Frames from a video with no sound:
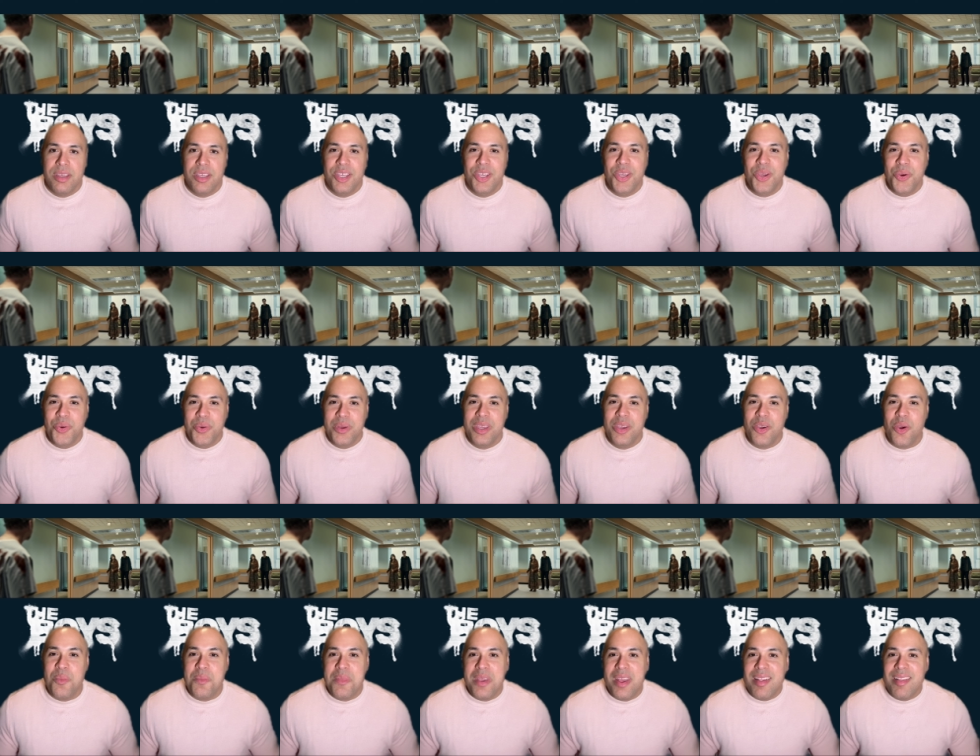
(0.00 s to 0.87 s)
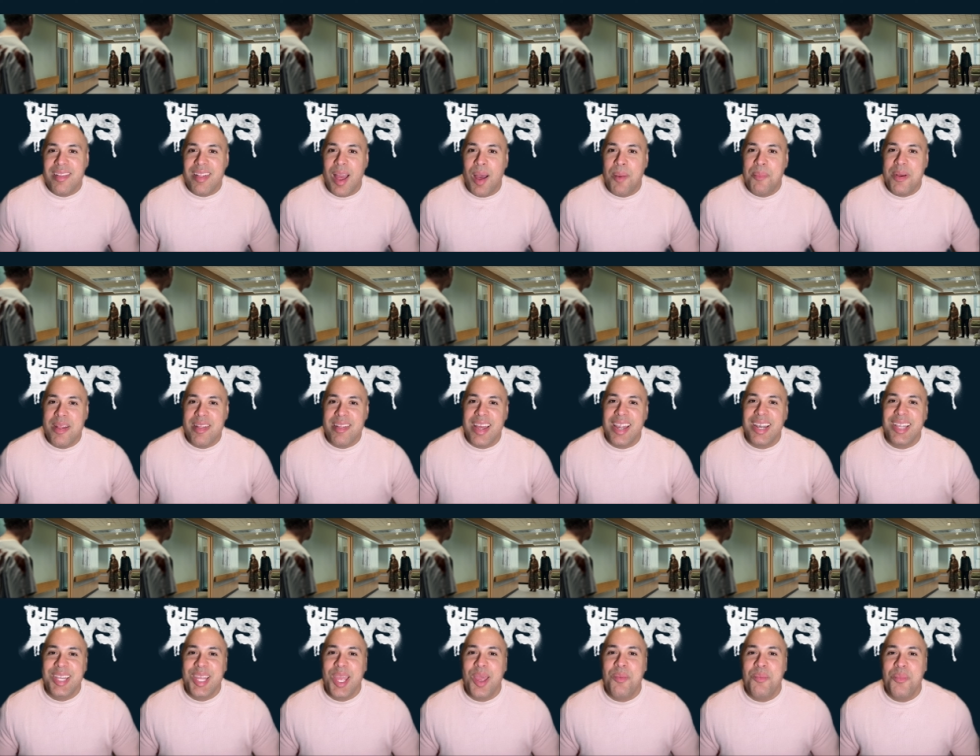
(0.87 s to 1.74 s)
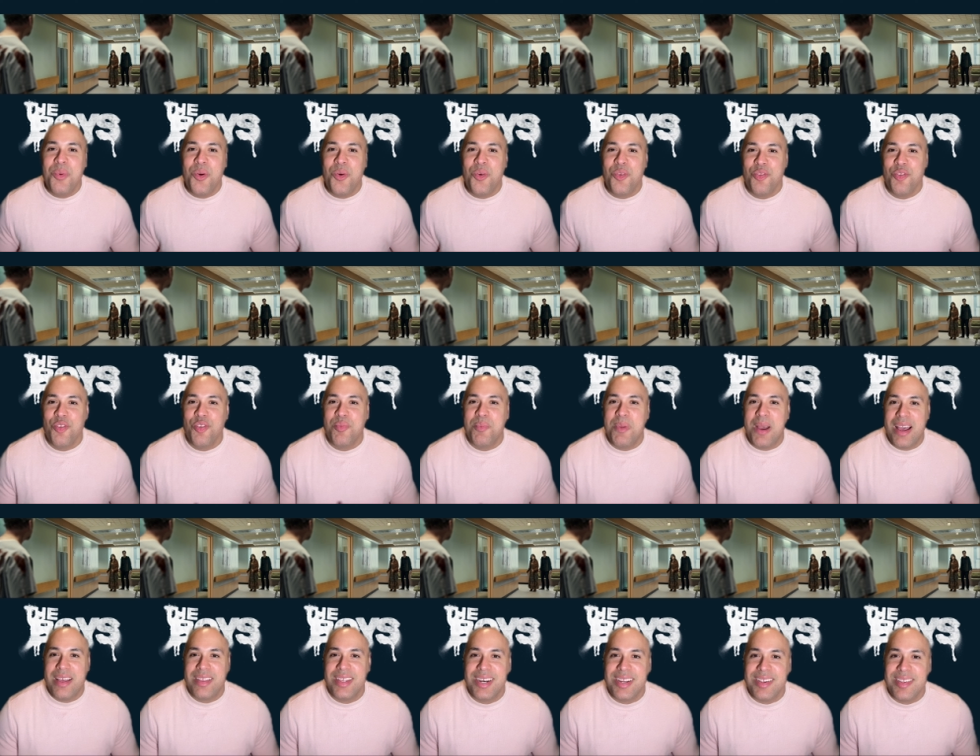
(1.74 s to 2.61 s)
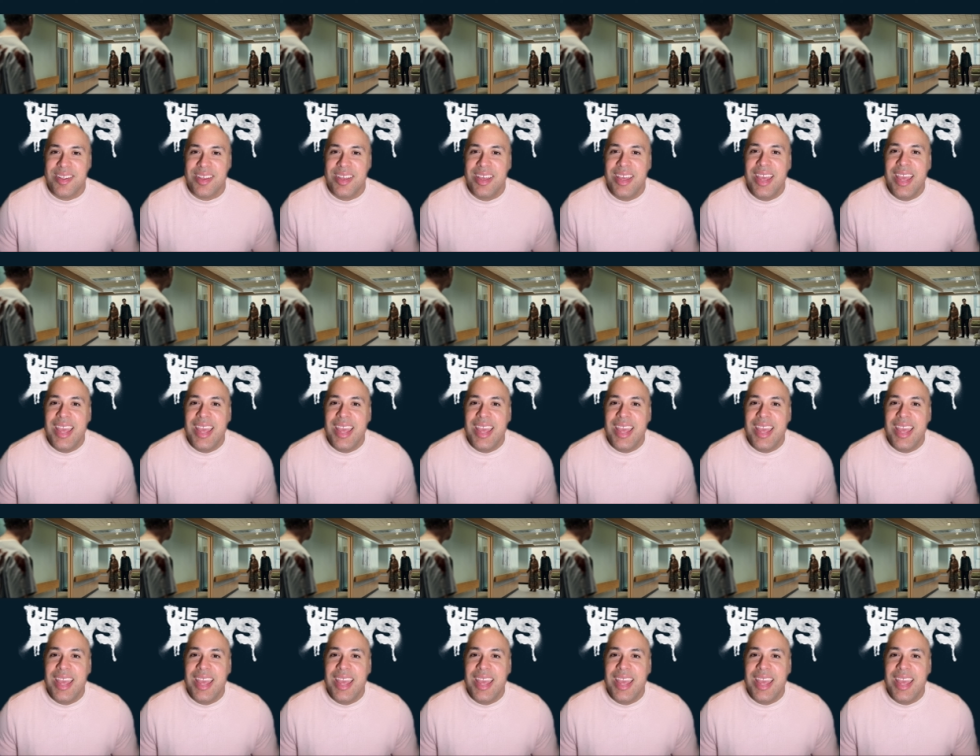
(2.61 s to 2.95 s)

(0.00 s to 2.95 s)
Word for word: Huey comienza a pasar tiempo con sus padres,